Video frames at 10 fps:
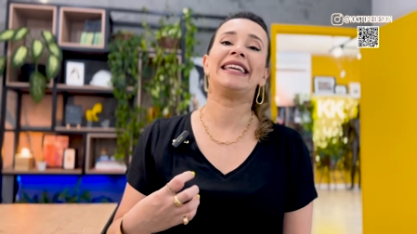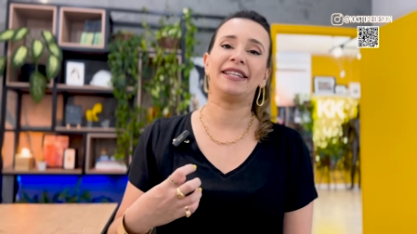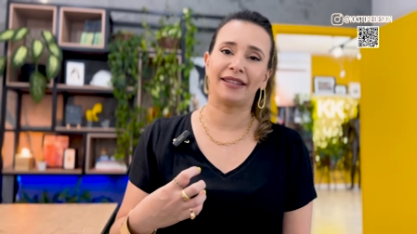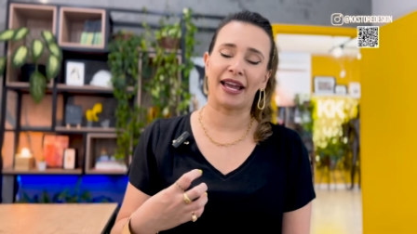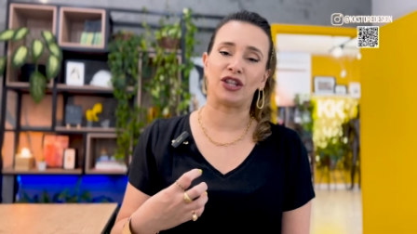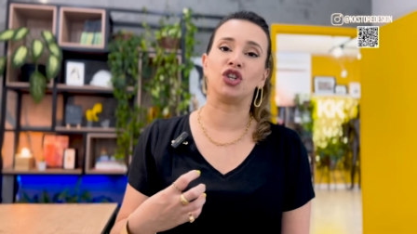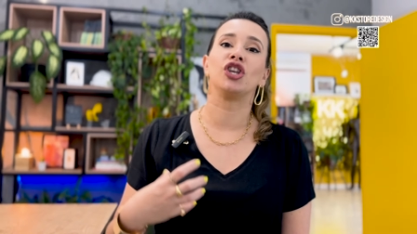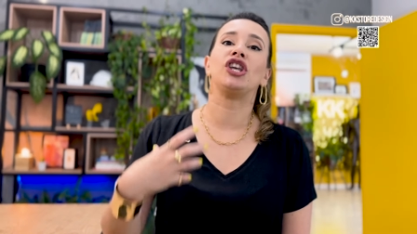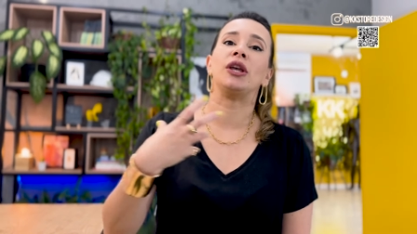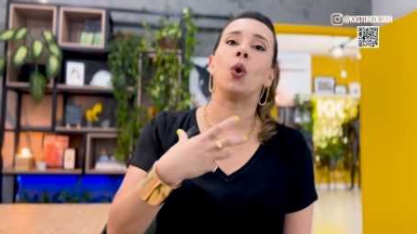entende
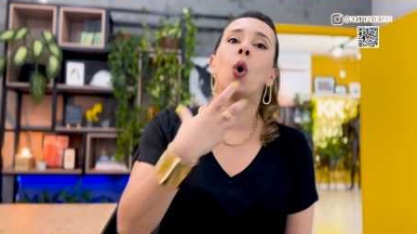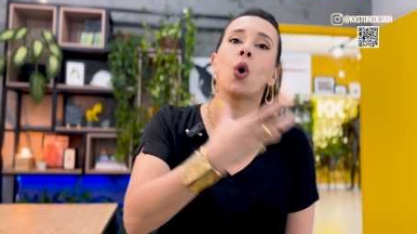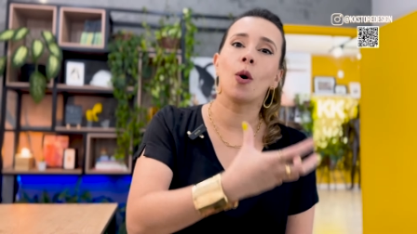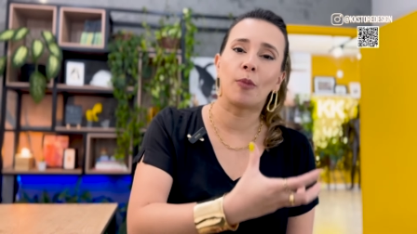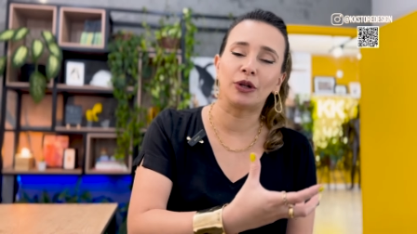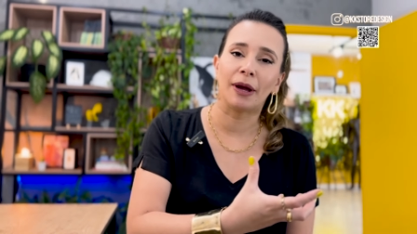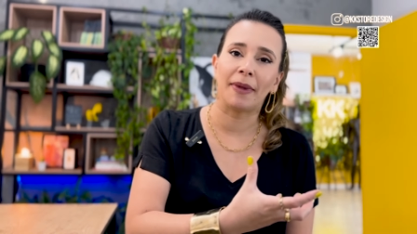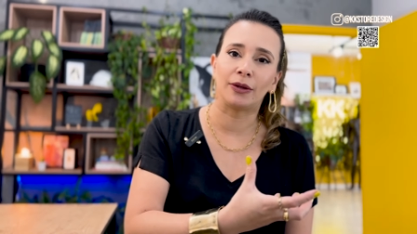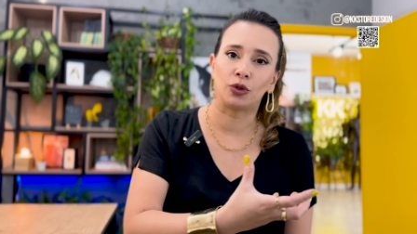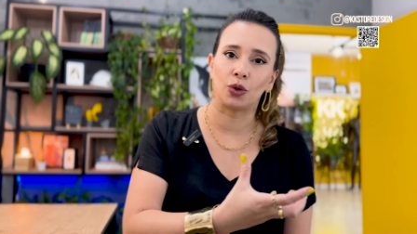que o
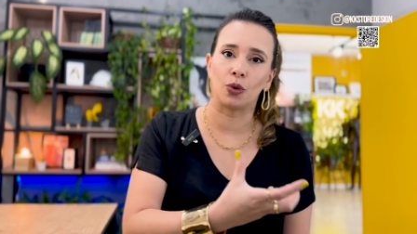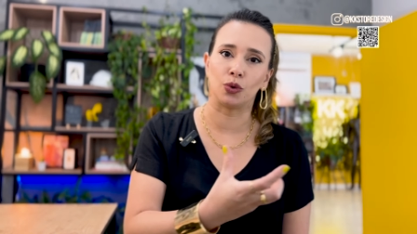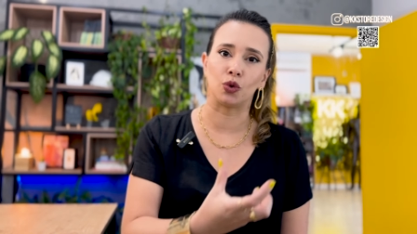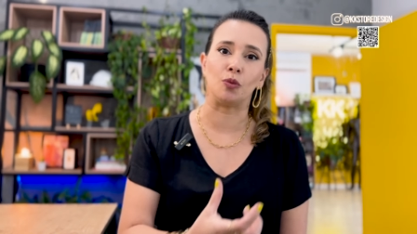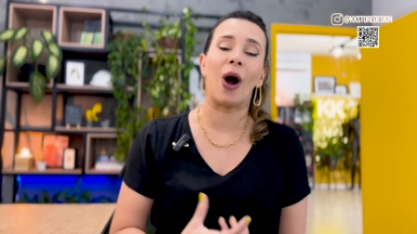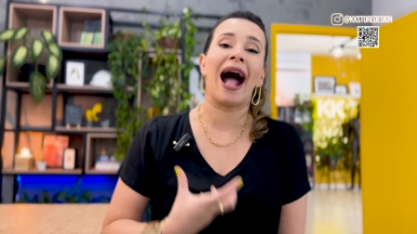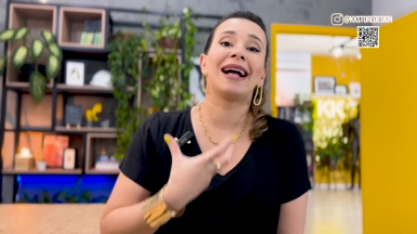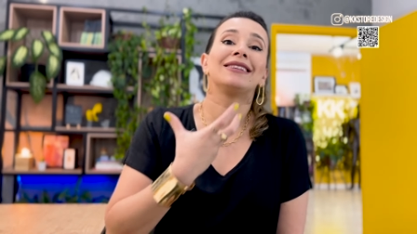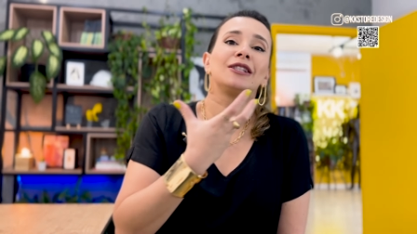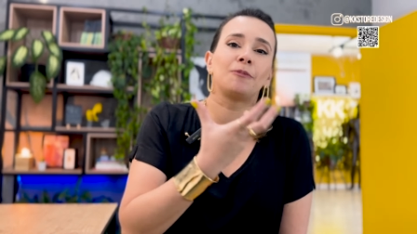comportamento de consumo,
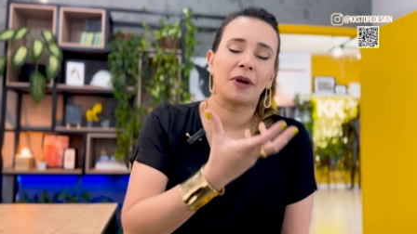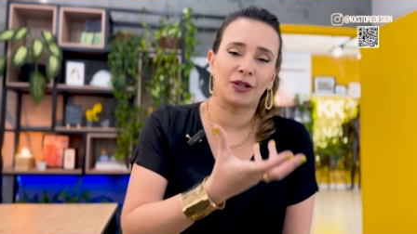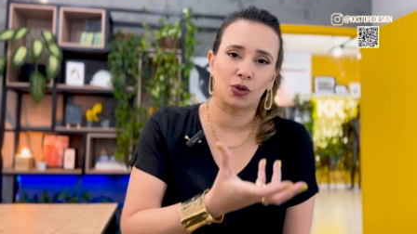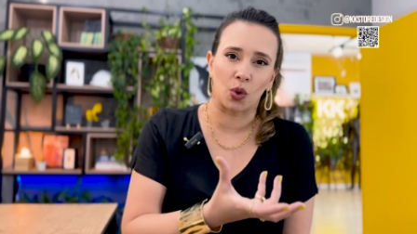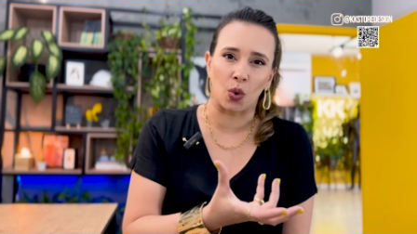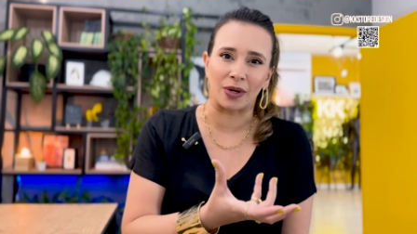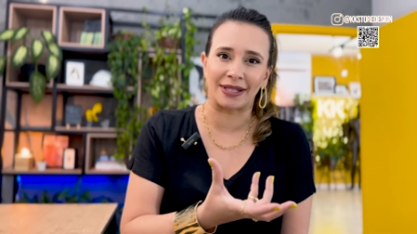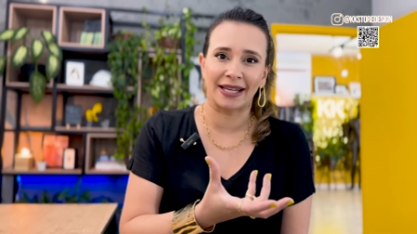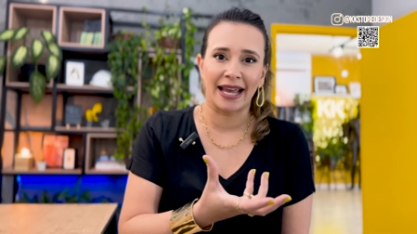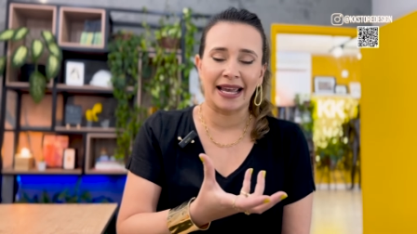as
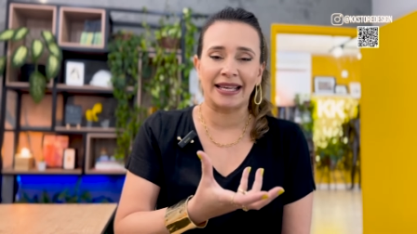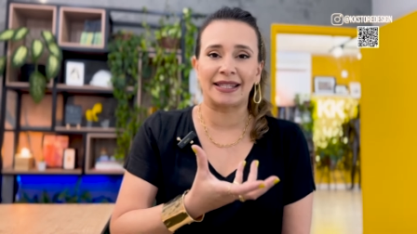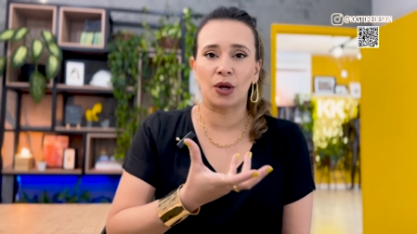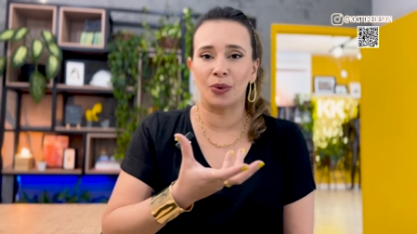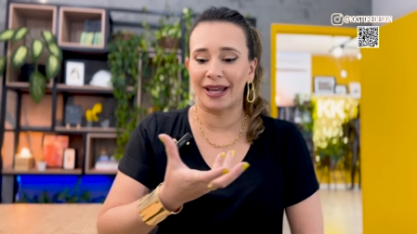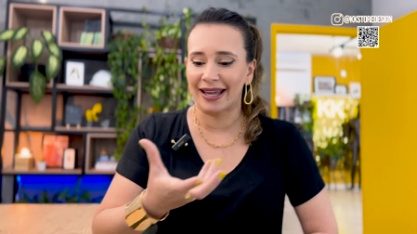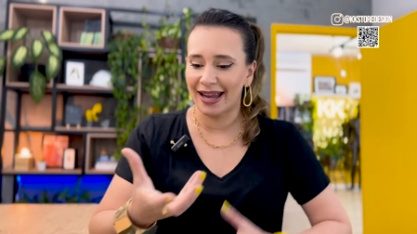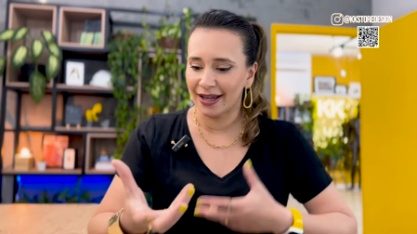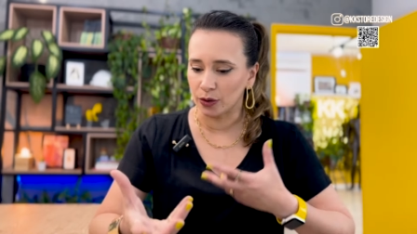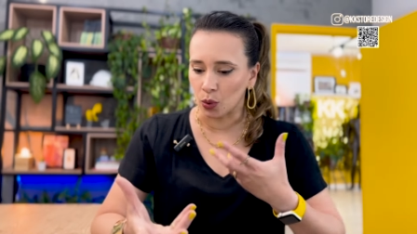pessoas estão
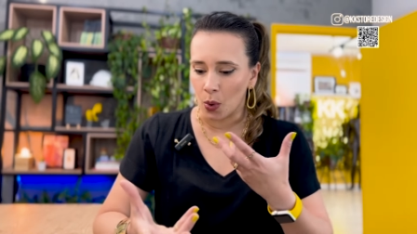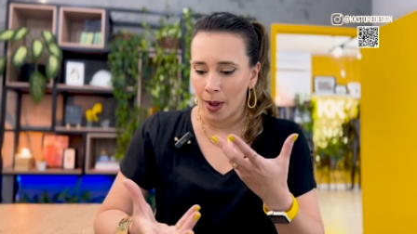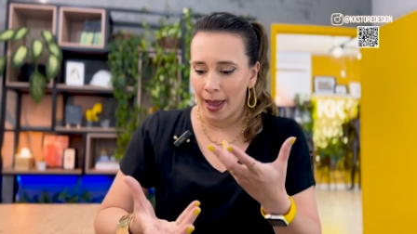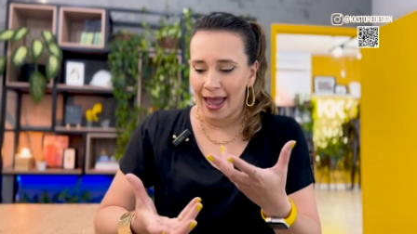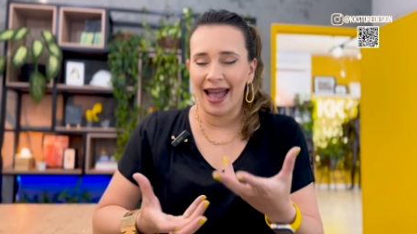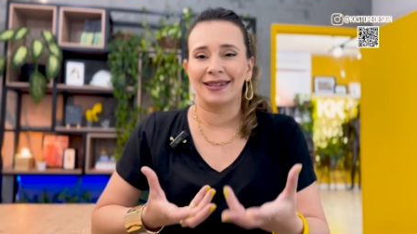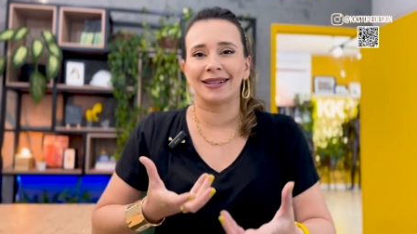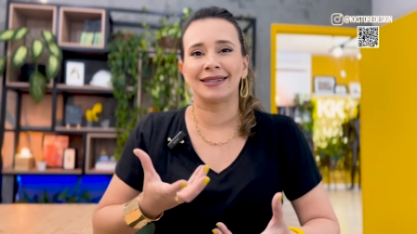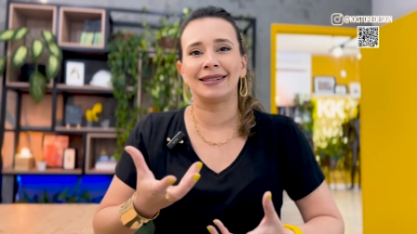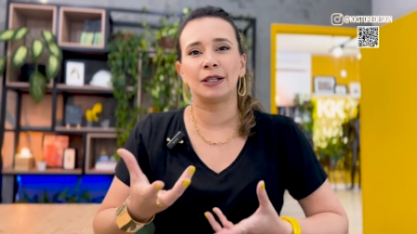querendo
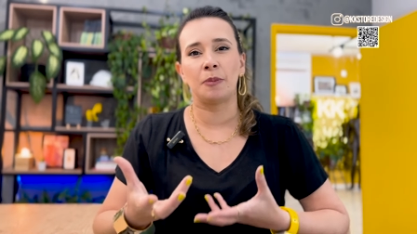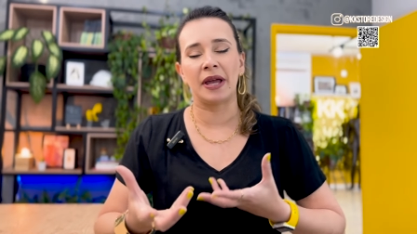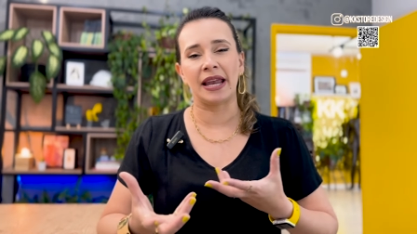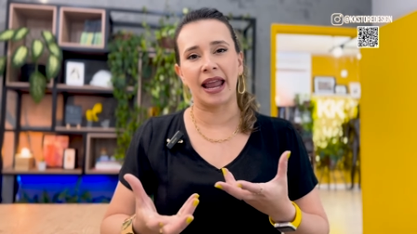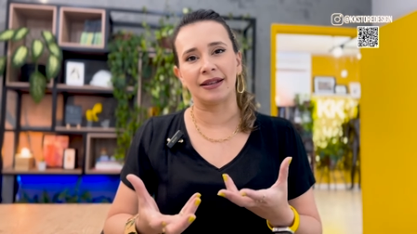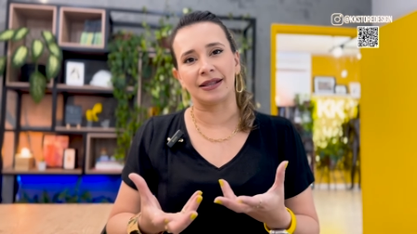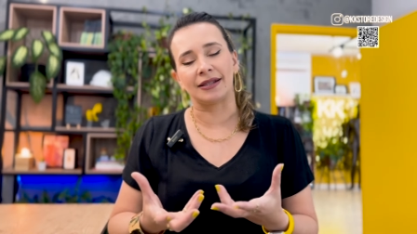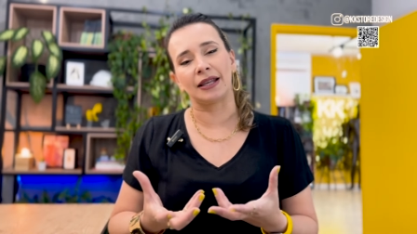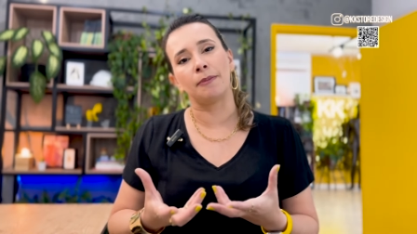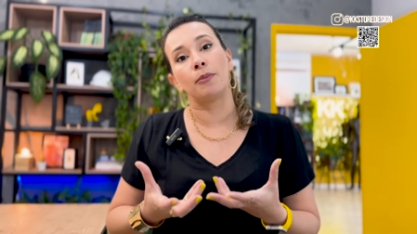essas
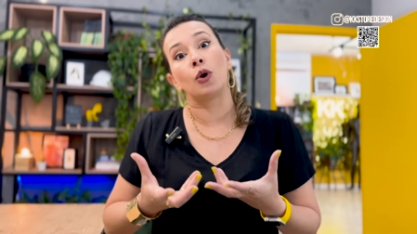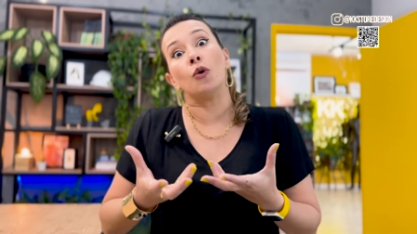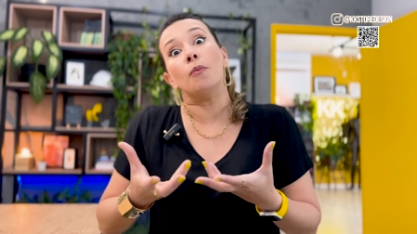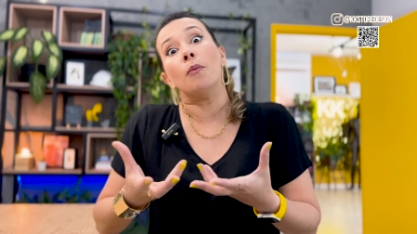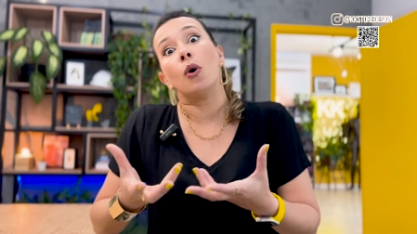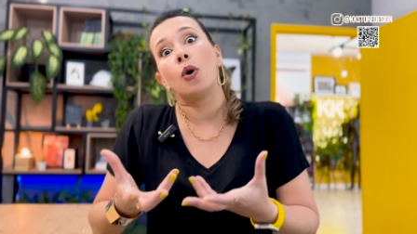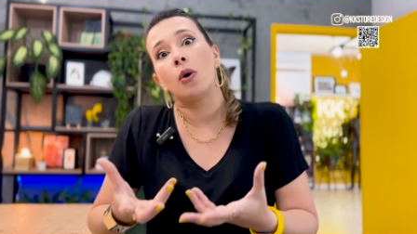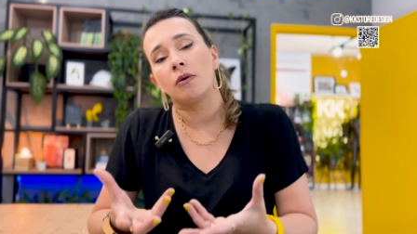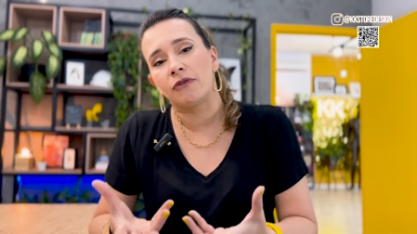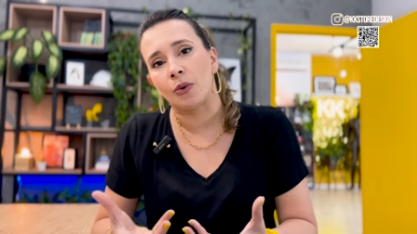experiências que
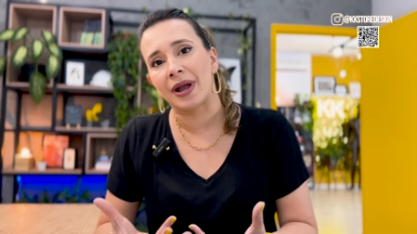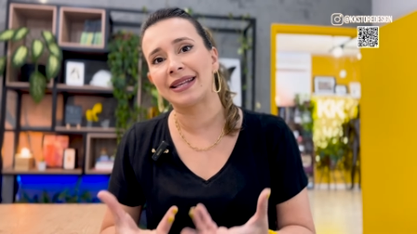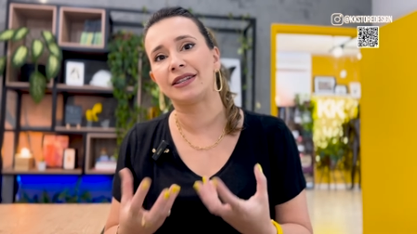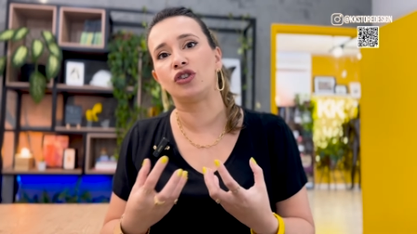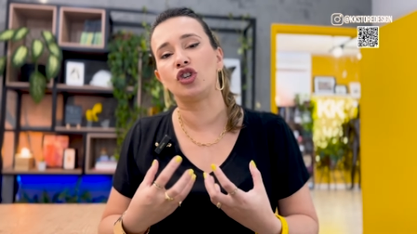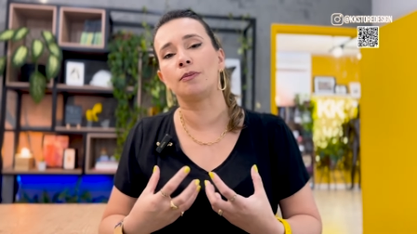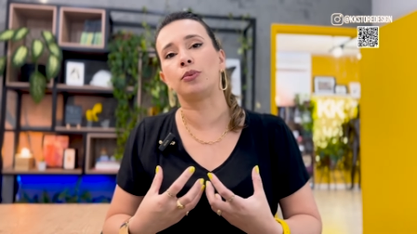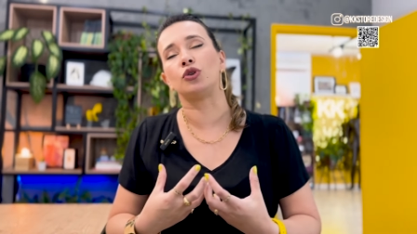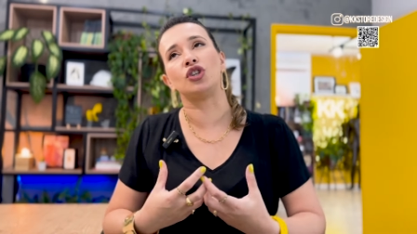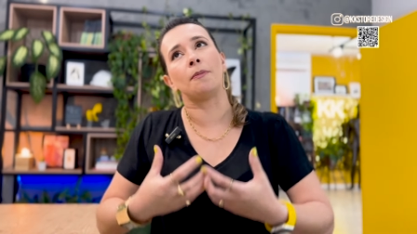promovam esse
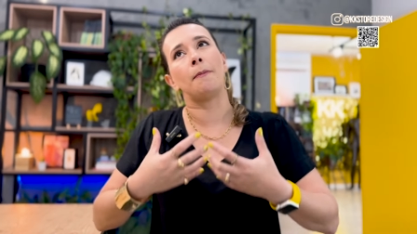tipo de